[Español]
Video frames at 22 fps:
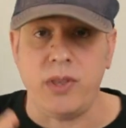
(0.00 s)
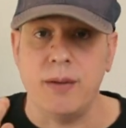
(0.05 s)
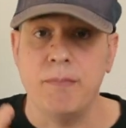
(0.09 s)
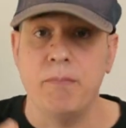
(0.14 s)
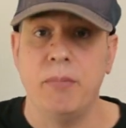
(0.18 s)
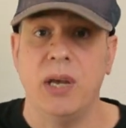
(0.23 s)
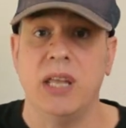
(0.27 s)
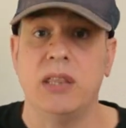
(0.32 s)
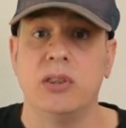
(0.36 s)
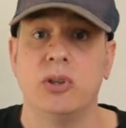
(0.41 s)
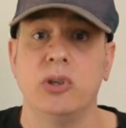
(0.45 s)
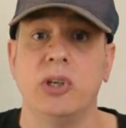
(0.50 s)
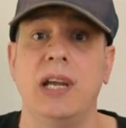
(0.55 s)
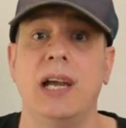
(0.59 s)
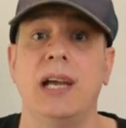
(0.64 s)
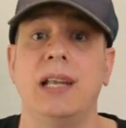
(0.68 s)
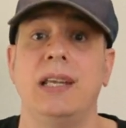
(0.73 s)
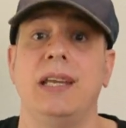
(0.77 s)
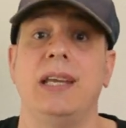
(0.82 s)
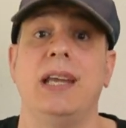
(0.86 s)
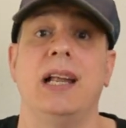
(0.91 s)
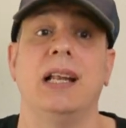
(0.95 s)

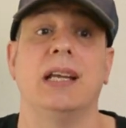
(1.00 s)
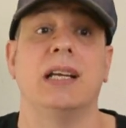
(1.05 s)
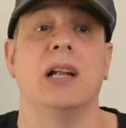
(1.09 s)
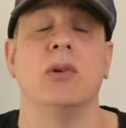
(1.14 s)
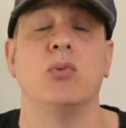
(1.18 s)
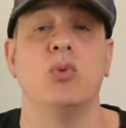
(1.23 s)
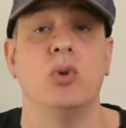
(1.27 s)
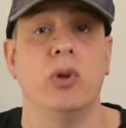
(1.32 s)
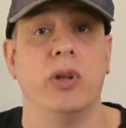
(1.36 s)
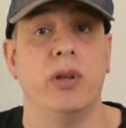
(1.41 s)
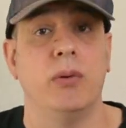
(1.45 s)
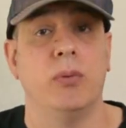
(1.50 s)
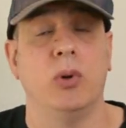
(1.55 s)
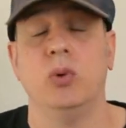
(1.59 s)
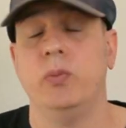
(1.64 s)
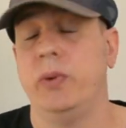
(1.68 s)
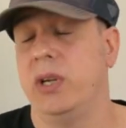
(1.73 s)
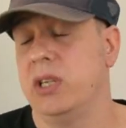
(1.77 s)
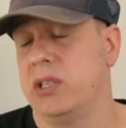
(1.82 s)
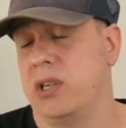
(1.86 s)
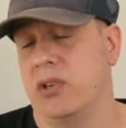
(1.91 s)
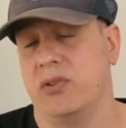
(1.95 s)
vectorial y el cálculo de
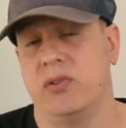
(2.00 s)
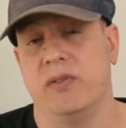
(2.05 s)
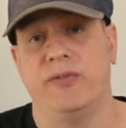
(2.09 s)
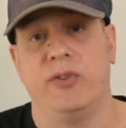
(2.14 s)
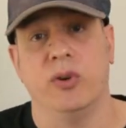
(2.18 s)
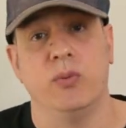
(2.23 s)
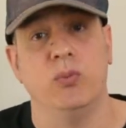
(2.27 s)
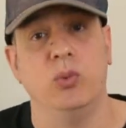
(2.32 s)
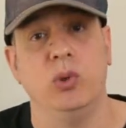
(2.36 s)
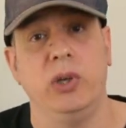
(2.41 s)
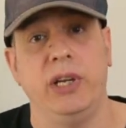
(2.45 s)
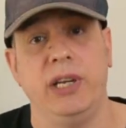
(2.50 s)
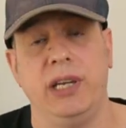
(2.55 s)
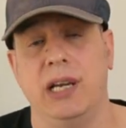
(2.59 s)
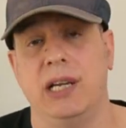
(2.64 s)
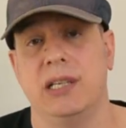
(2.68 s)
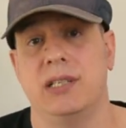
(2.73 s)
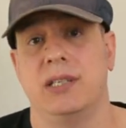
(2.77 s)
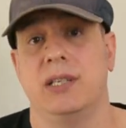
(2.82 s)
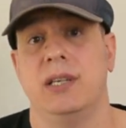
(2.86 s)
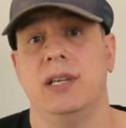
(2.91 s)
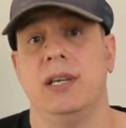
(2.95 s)
volúmenes, que son
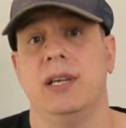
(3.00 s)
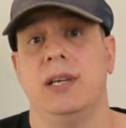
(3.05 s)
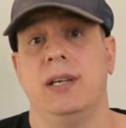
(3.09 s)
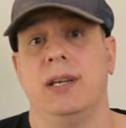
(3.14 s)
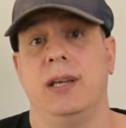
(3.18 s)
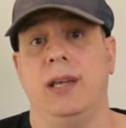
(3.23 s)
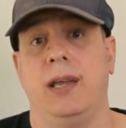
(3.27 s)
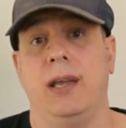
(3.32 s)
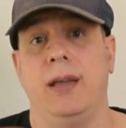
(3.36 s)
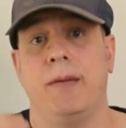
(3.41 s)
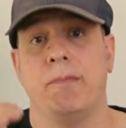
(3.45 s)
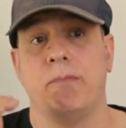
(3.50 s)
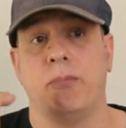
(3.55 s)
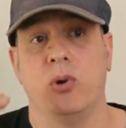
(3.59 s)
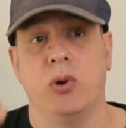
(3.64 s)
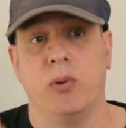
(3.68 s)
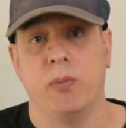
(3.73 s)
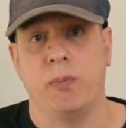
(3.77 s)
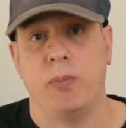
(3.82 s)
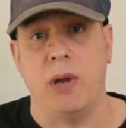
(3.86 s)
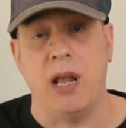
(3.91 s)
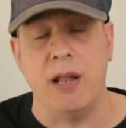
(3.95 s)
formulillas eh,
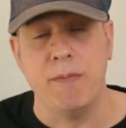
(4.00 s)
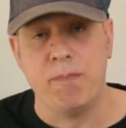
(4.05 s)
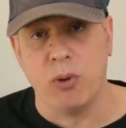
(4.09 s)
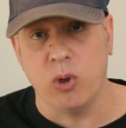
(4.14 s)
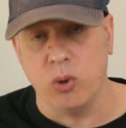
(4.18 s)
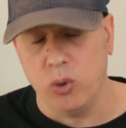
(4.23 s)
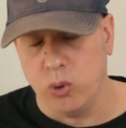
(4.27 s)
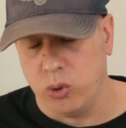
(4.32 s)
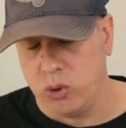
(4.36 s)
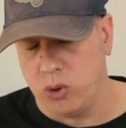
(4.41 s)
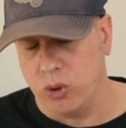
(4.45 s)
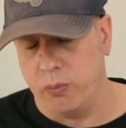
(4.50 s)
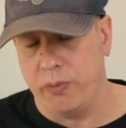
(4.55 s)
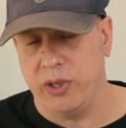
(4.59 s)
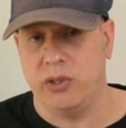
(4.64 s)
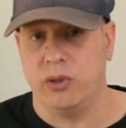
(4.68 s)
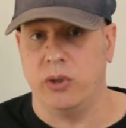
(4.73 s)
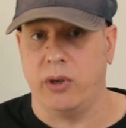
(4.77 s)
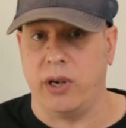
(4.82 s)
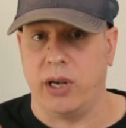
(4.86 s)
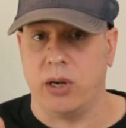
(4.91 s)
por el producto mixto.